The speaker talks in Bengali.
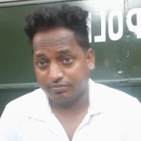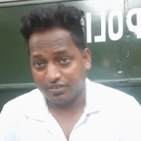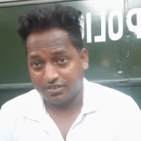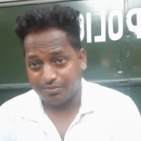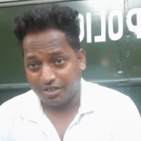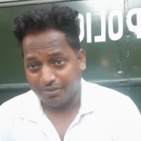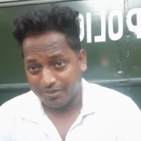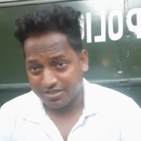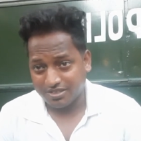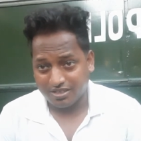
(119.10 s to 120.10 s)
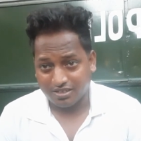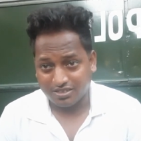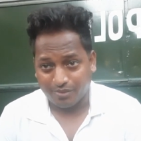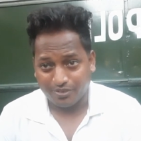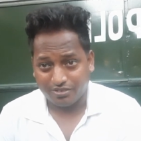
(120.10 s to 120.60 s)
সিভিল ডিফেন্সের
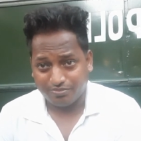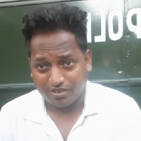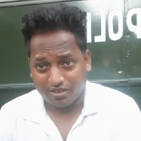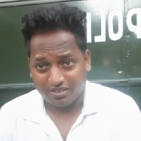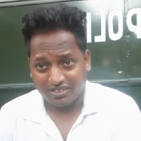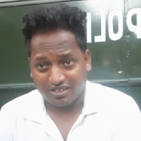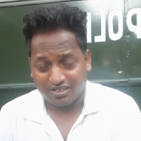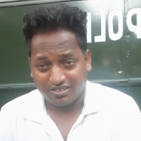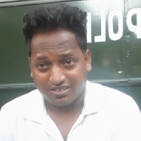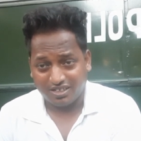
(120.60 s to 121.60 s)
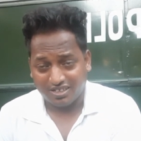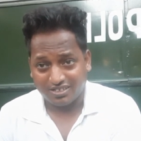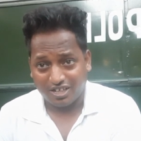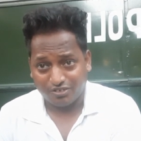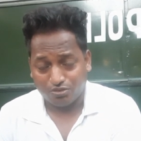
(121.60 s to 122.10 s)
সাব
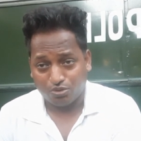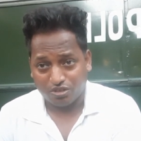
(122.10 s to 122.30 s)
সিএসআই ইয়ে, ওর